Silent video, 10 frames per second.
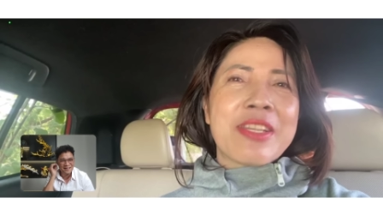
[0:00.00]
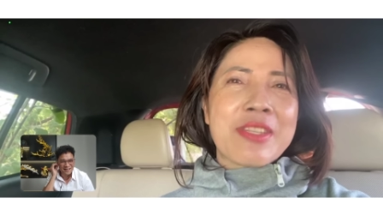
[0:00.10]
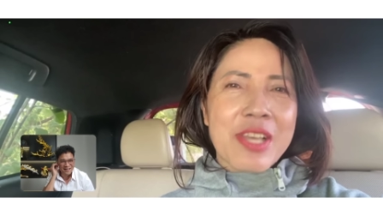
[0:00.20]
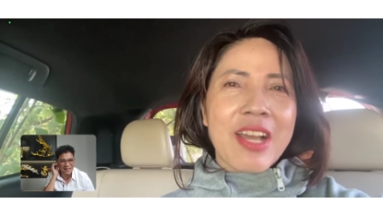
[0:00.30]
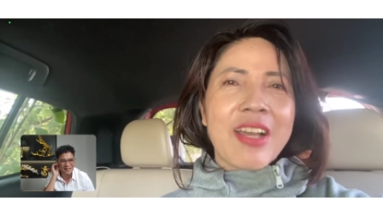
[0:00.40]

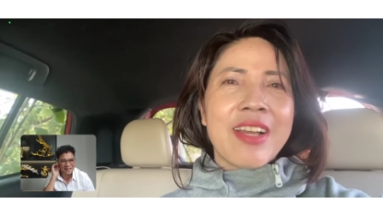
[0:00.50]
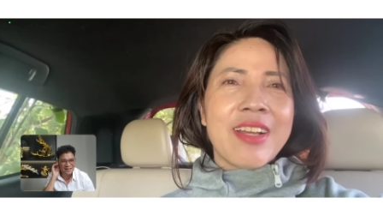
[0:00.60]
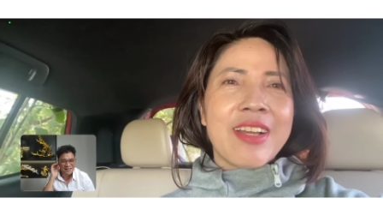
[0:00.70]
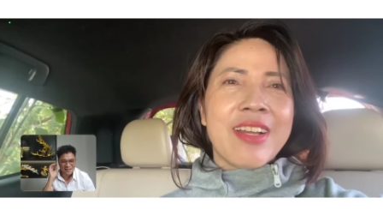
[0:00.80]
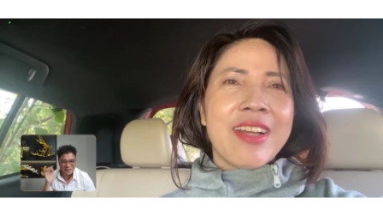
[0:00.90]
à dạ.
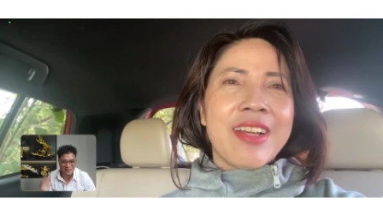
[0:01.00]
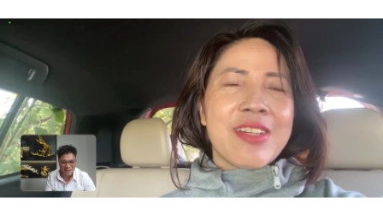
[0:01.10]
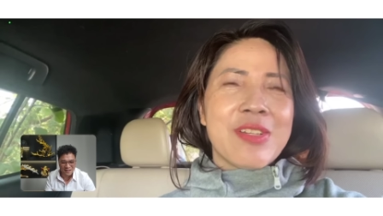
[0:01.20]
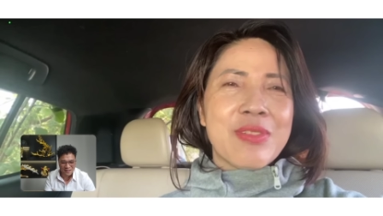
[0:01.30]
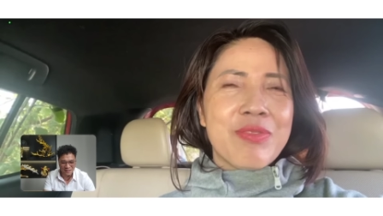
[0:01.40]

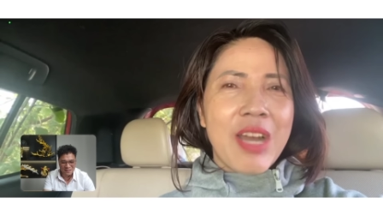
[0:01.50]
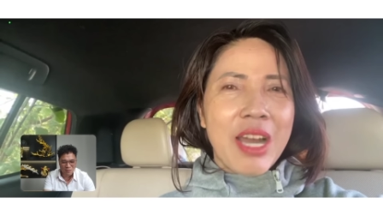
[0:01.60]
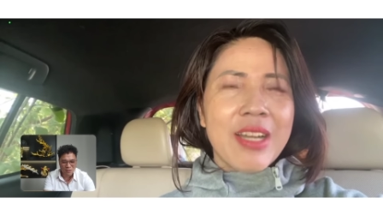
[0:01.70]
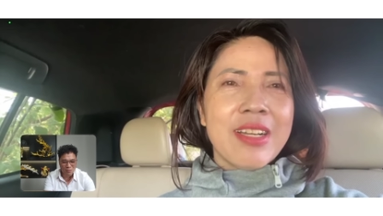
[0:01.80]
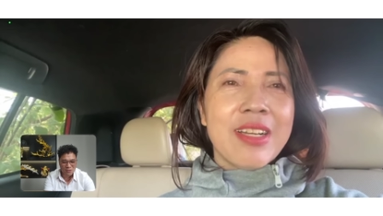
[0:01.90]
vậy là ở vâng.
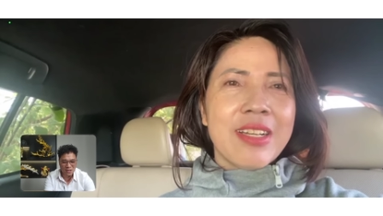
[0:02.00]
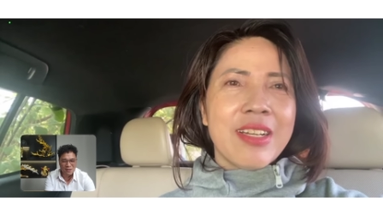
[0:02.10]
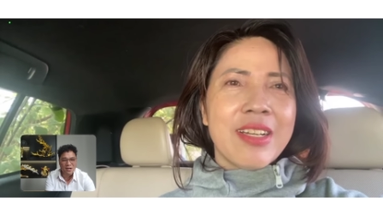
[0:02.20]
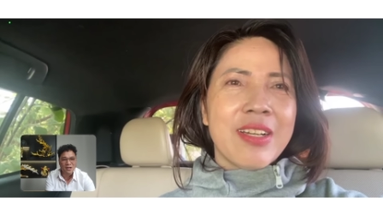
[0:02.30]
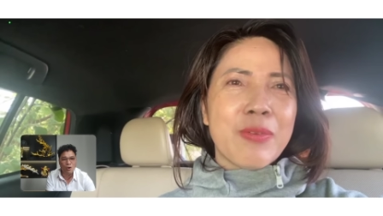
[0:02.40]
trong công ty
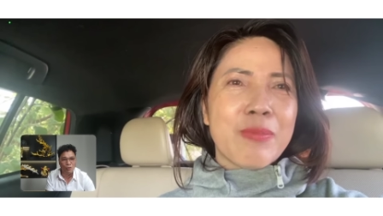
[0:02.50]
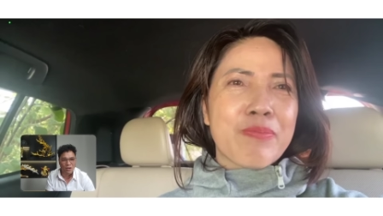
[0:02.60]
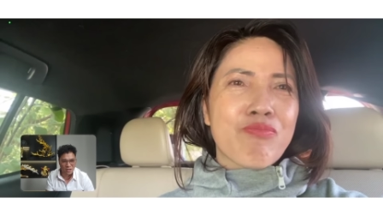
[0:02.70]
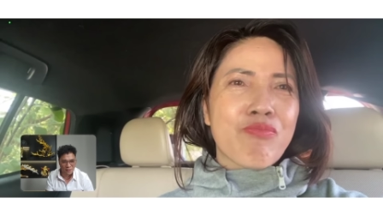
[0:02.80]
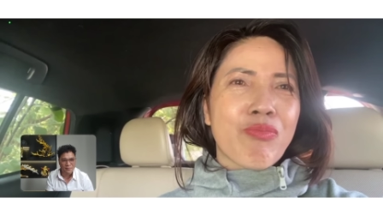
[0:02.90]
nó hơi ồn
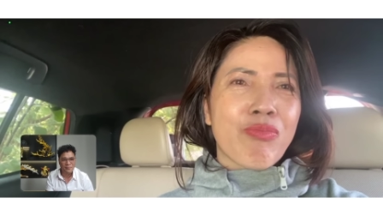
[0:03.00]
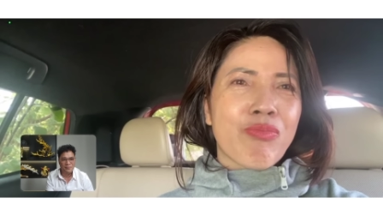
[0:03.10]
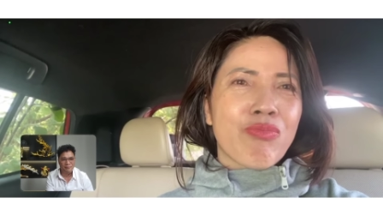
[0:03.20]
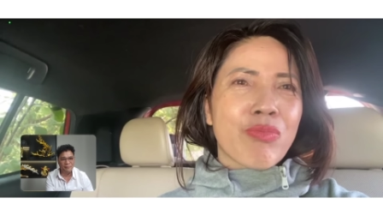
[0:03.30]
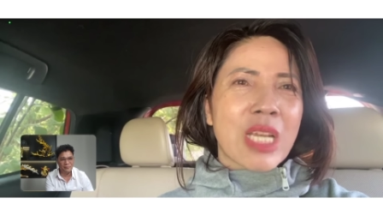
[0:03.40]
ha
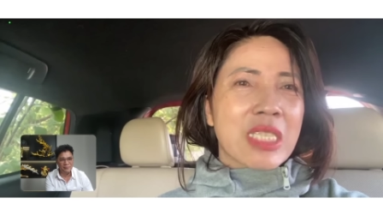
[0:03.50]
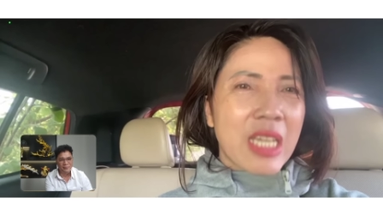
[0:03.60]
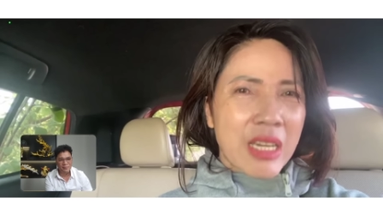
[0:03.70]
ừ, ừ,